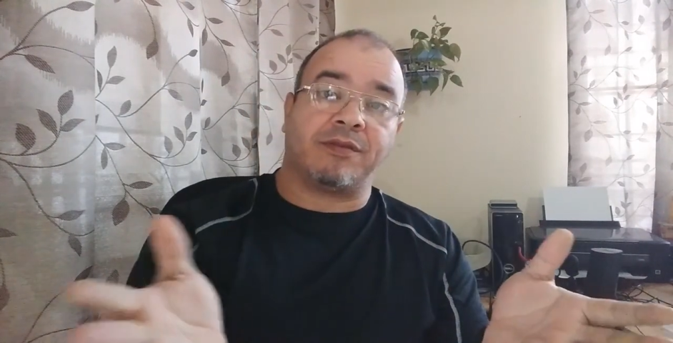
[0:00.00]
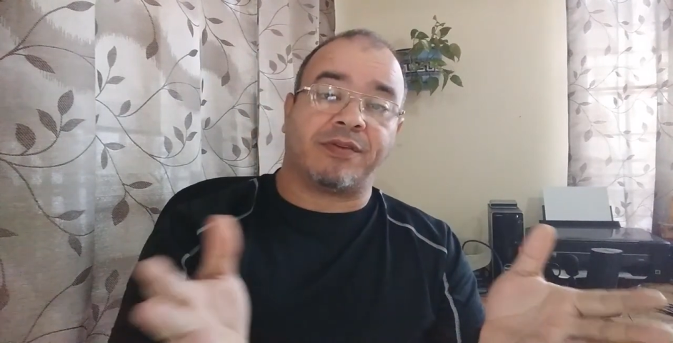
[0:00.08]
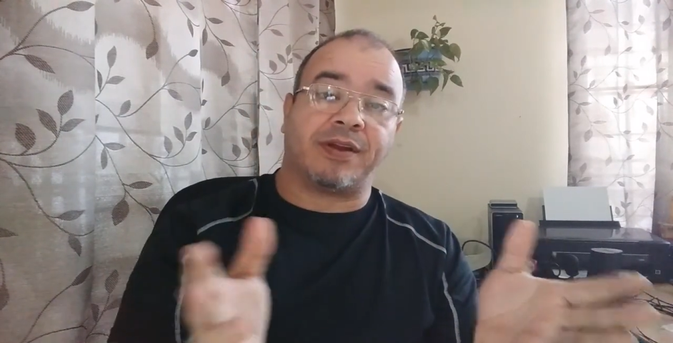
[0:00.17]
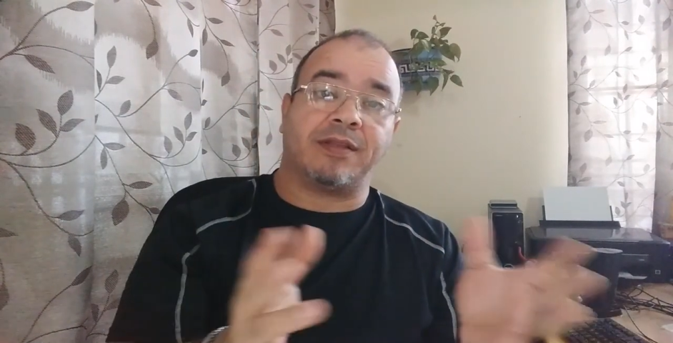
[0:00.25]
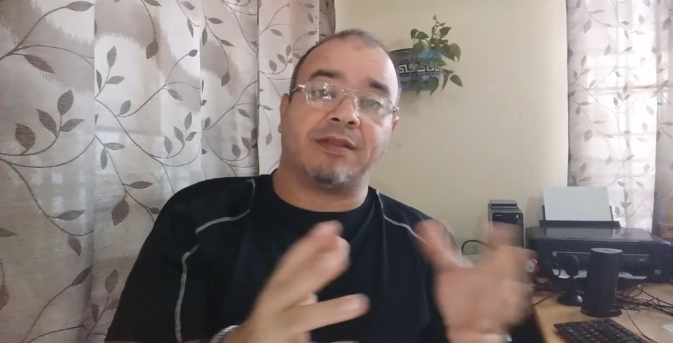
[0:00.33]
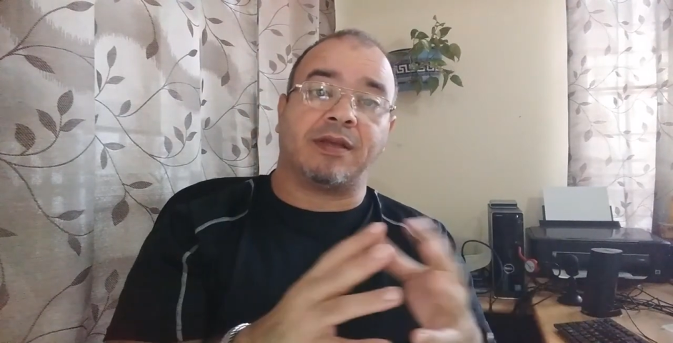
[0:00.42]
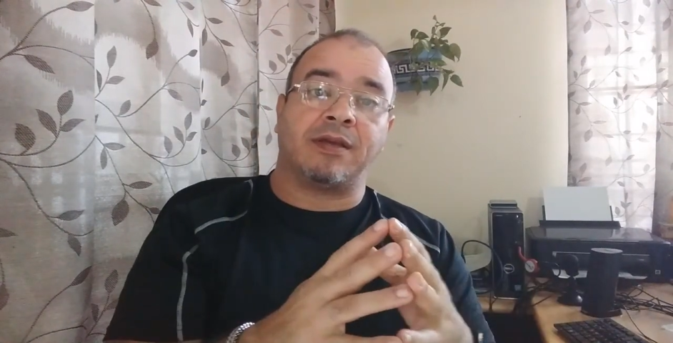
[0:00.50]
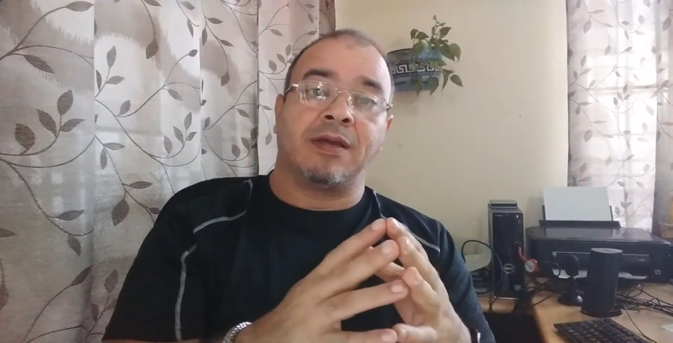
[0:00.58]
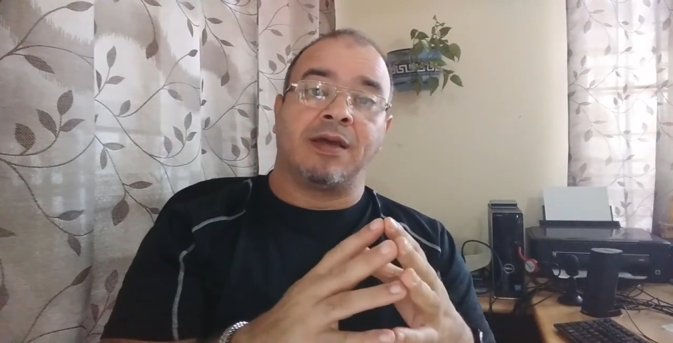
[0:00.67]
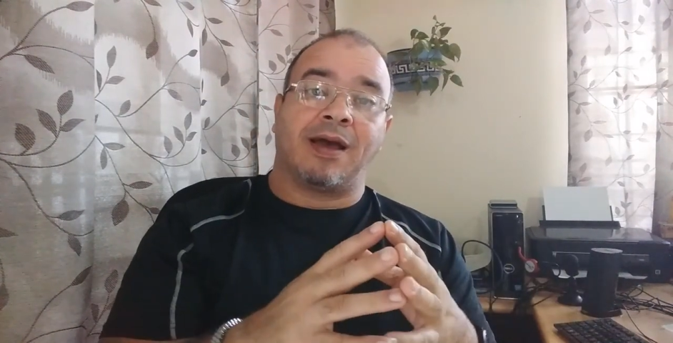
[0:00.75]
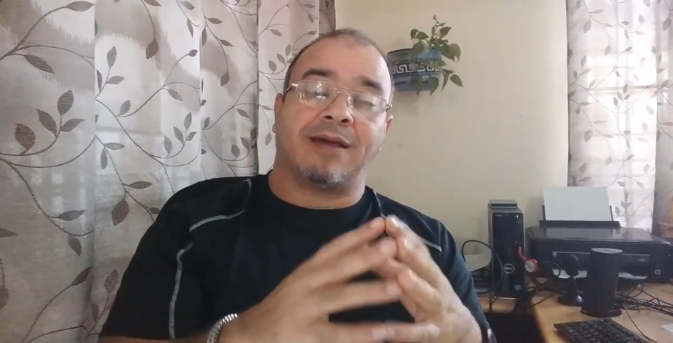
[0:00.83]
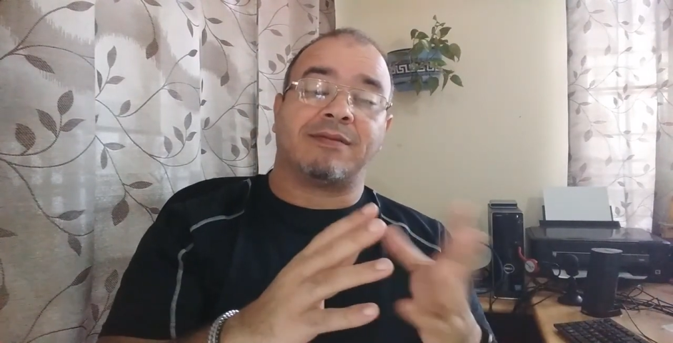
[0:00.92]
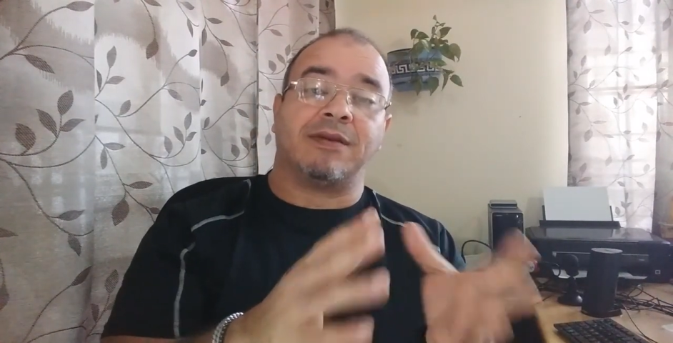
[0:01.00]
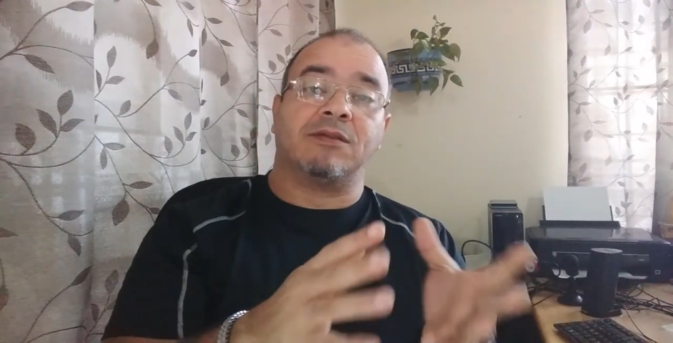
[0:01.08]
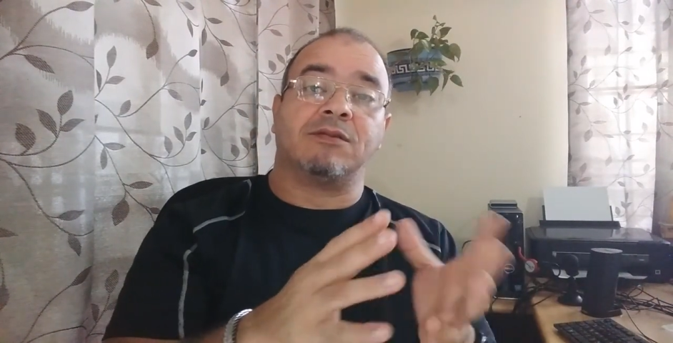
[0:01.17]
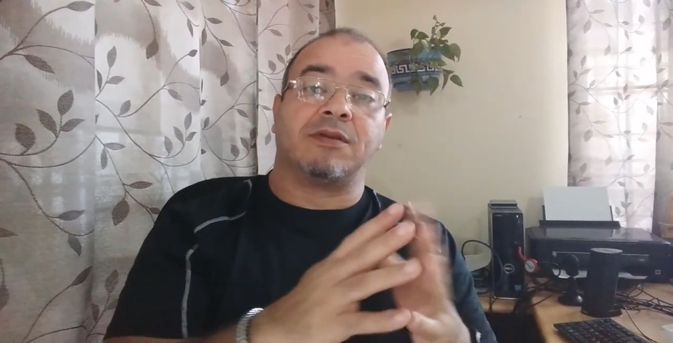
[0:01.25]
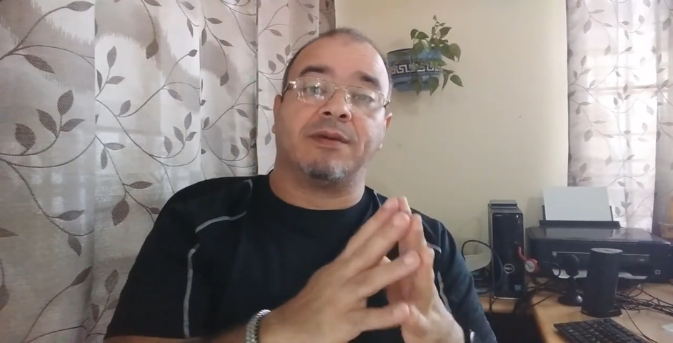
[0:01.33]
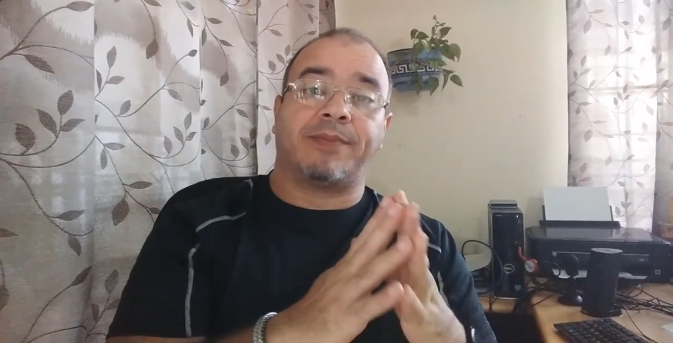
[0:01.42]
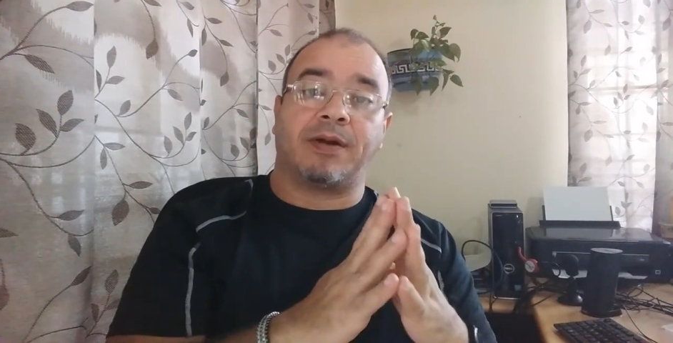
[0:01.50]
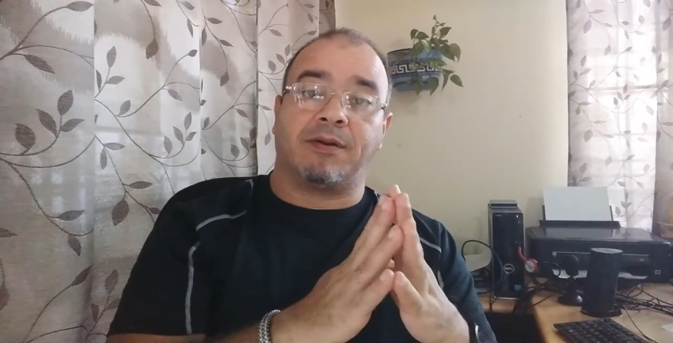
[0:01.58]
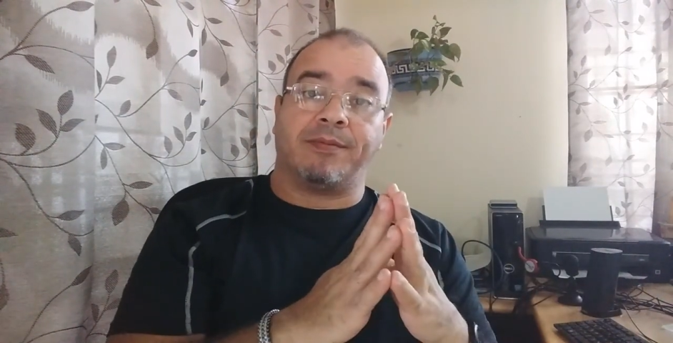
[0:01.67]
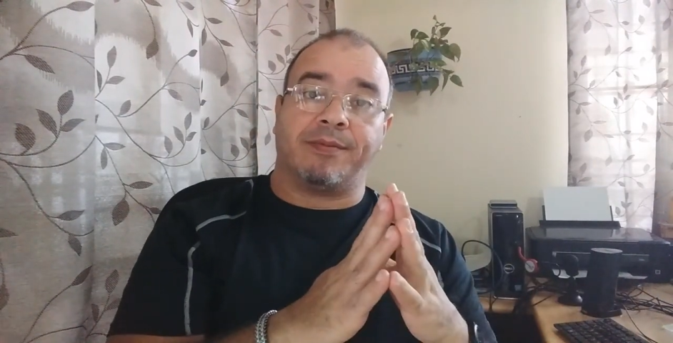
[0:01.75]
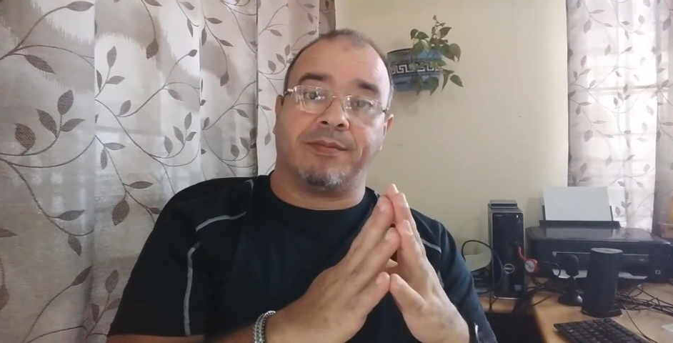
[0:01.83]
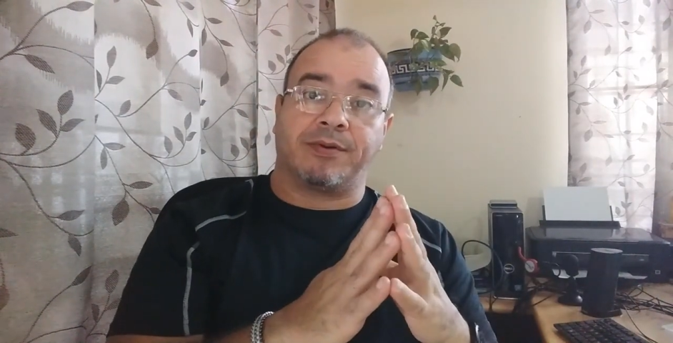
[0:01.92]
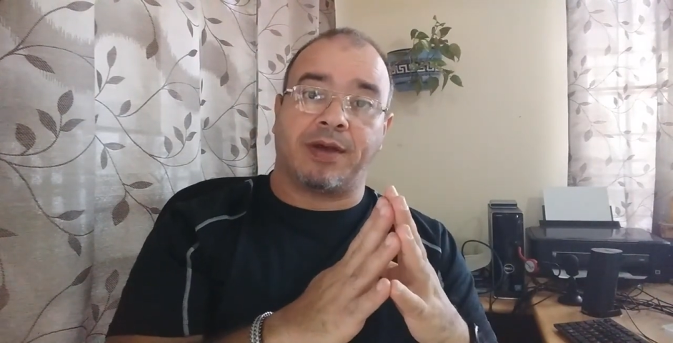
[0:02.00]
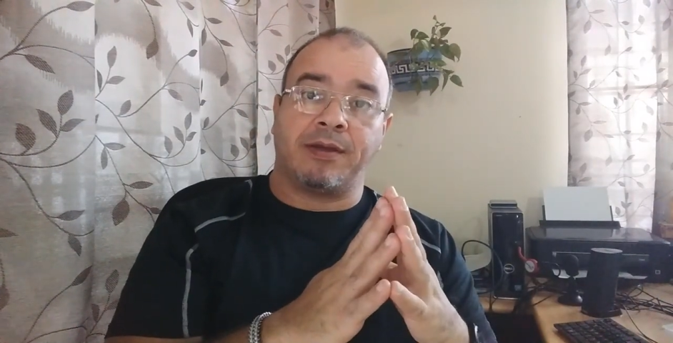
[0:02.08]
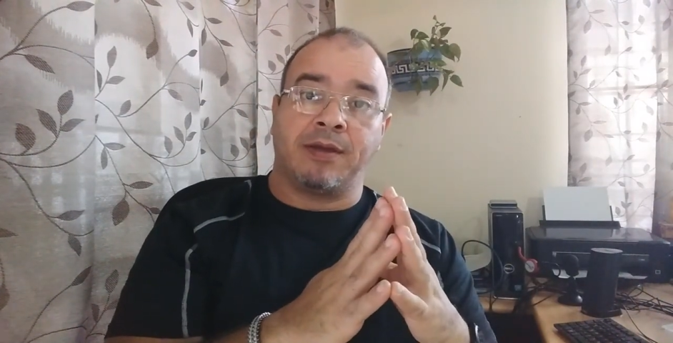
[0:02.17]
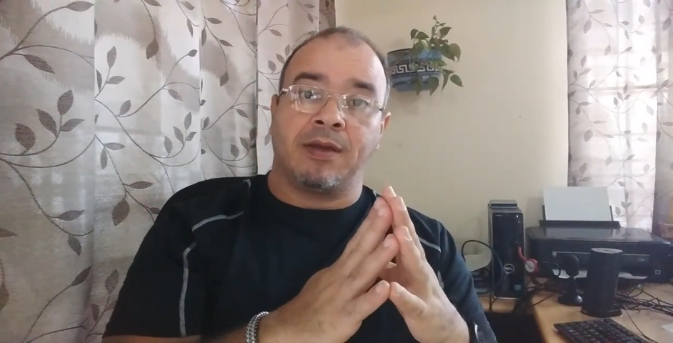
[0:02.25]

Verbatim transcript: diferentes haciendo siempre lo mismo, ¿ok?